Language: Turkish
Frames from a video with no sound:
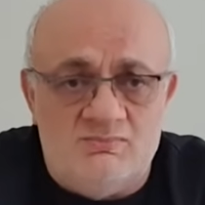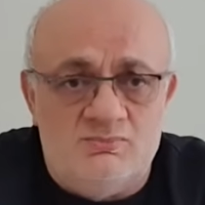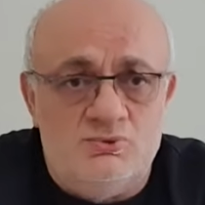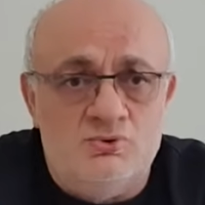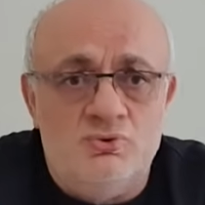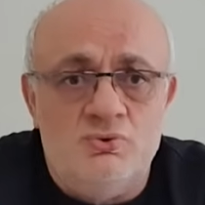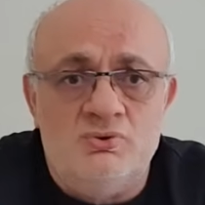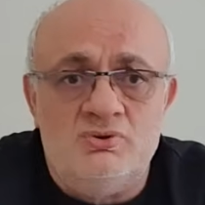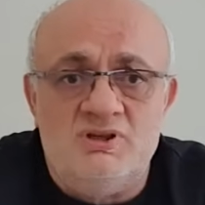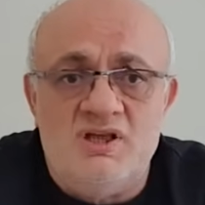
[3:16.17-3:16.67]

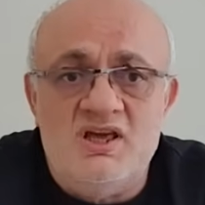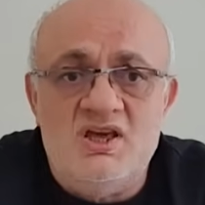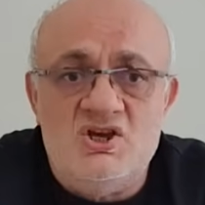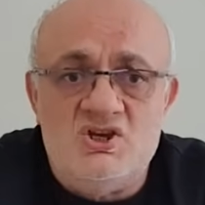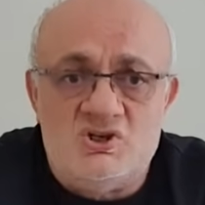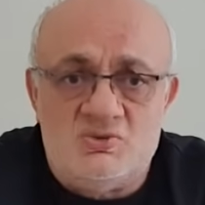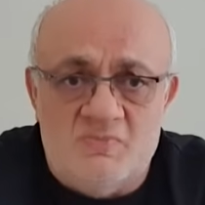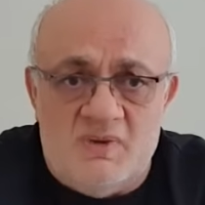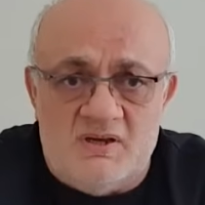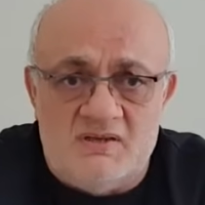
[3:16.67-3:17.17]
Bu
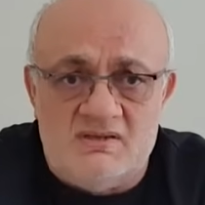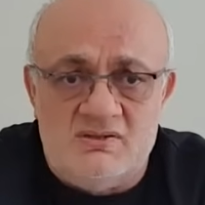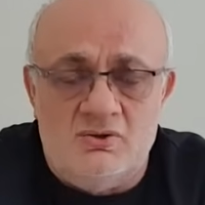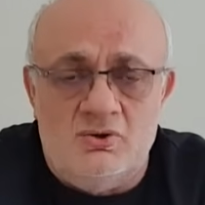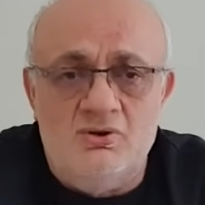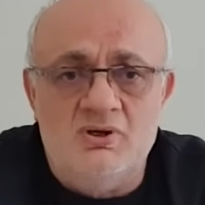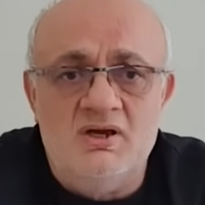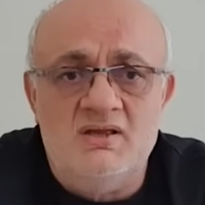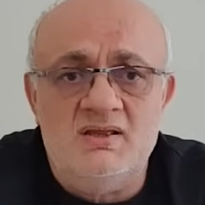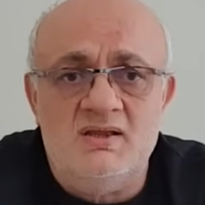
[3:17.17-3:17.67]
değişmez.
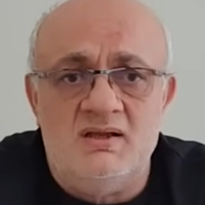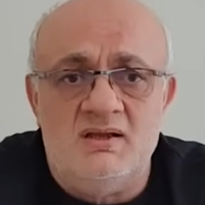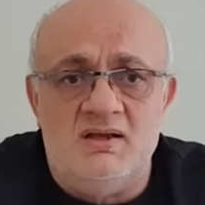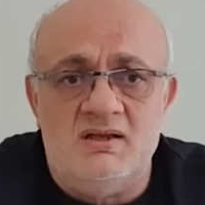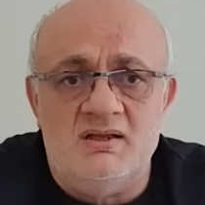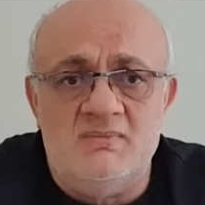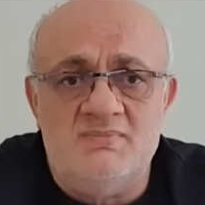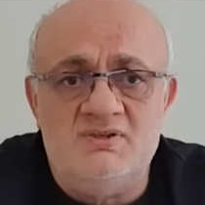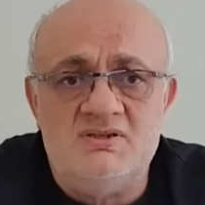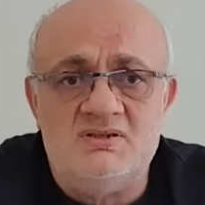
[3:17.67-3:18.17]
O nedenle
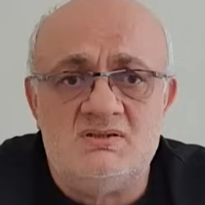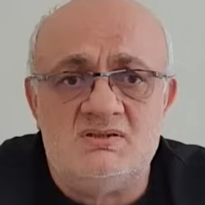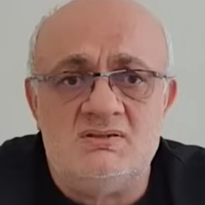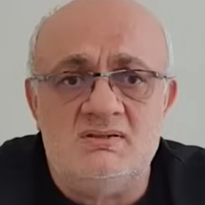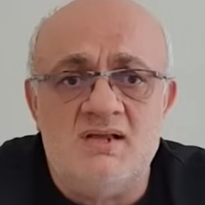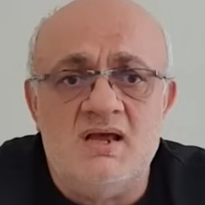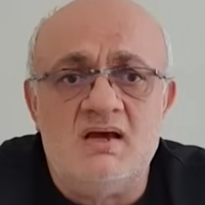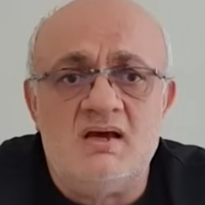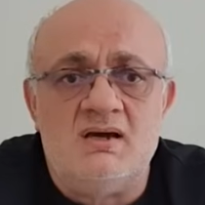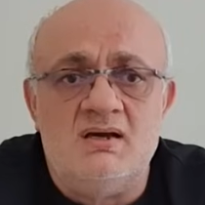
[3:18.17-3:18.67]
de biz
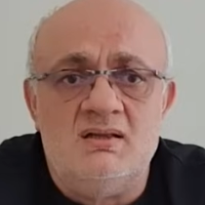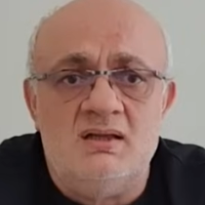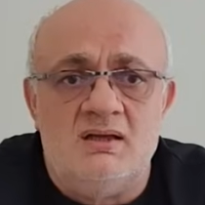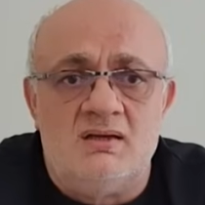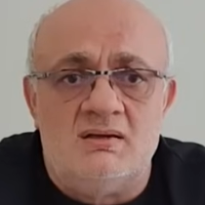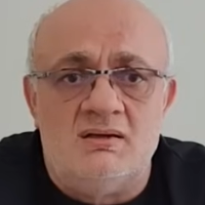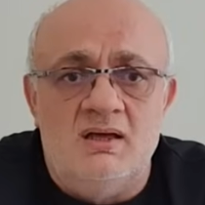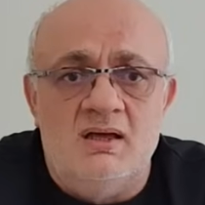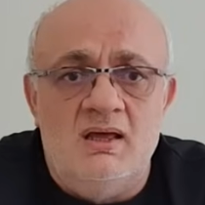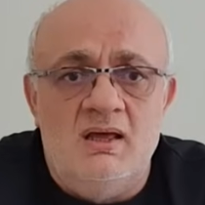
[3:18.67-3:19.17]
ne
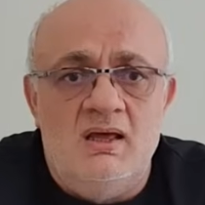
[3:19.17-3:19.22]
kadar